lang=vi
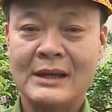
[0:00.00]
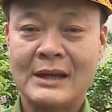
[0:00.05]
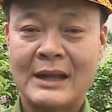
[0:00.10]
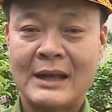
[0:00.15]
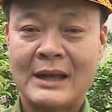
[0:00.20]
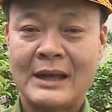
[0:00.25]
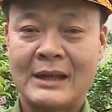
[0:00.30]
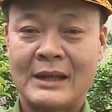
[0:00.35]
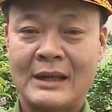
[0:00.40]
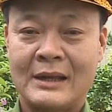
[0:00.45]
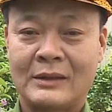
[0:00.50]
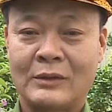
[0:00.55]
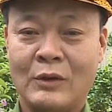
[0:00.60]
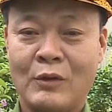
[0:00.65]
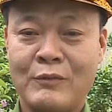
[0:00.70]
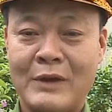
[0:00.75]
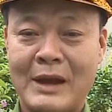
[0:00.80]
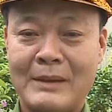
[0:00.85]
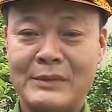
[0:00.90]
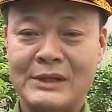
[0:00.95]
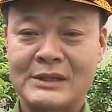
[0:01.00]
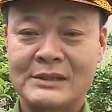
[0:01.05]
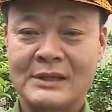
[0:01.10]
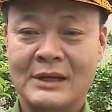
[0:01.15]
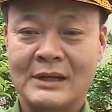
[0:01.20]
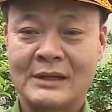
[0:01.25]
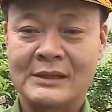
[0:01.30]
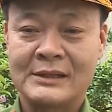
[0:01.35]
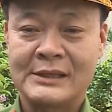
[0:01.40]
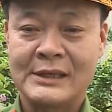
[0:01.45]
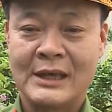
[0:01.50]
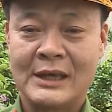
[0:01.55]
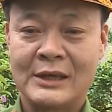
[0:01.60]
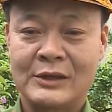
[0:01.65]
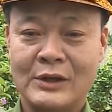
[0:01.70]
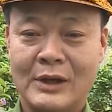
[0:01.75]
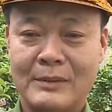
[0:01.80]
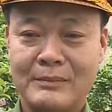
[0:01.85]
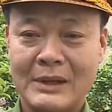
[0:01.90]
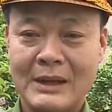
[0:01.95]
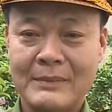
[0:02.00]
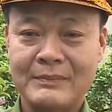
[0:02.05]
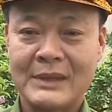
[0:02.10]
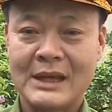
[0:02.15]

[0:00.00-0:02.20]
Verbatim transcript: là tội phạm hình sự về trộm cắp